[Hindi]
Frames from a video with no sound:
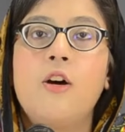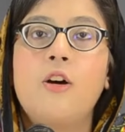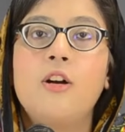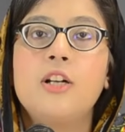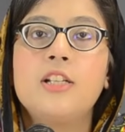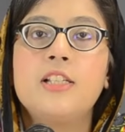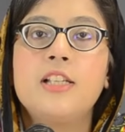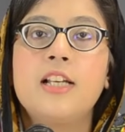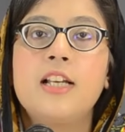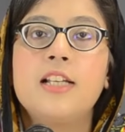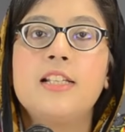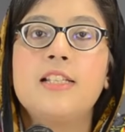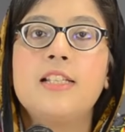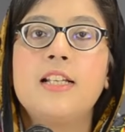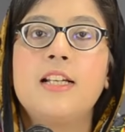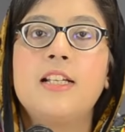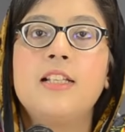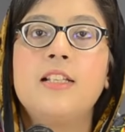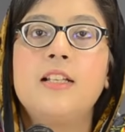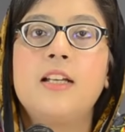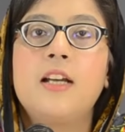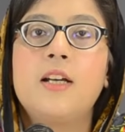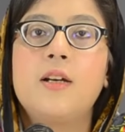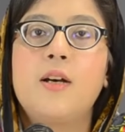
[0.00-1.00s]
और साथ
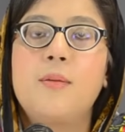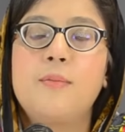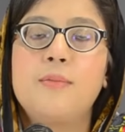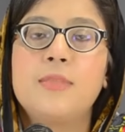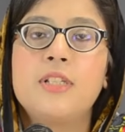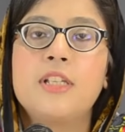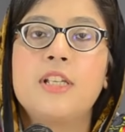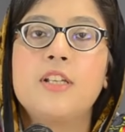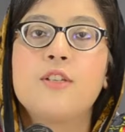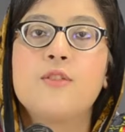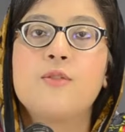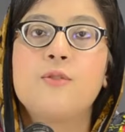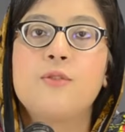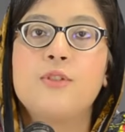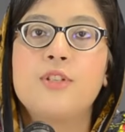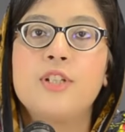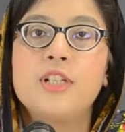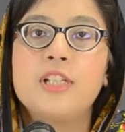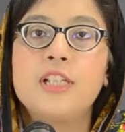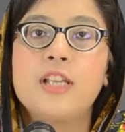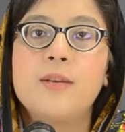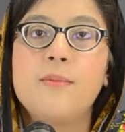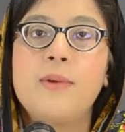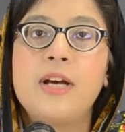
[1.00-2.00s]
साथ हम इसके
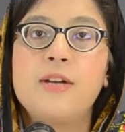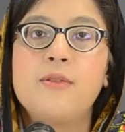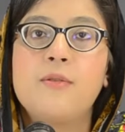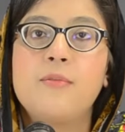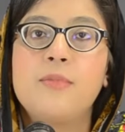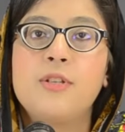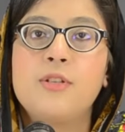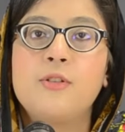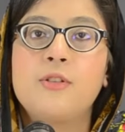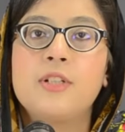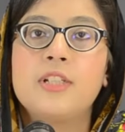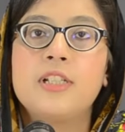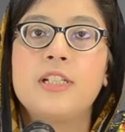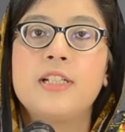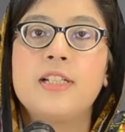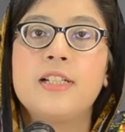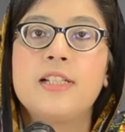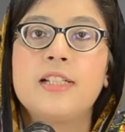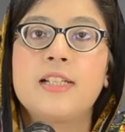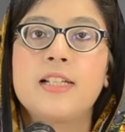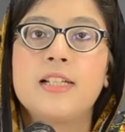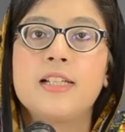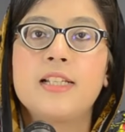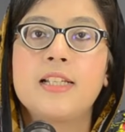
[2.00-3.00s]
सोर्सेज के बारे में भी थोड़ा सा
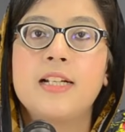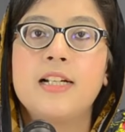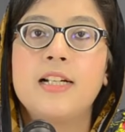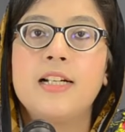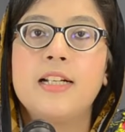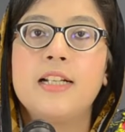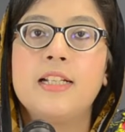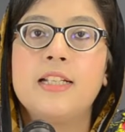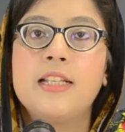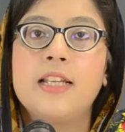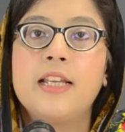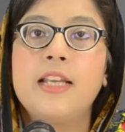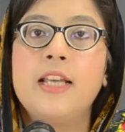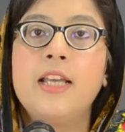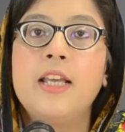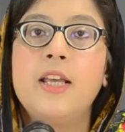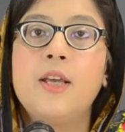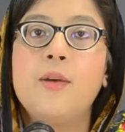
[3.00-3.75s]
डिस्कस कर लेते हैं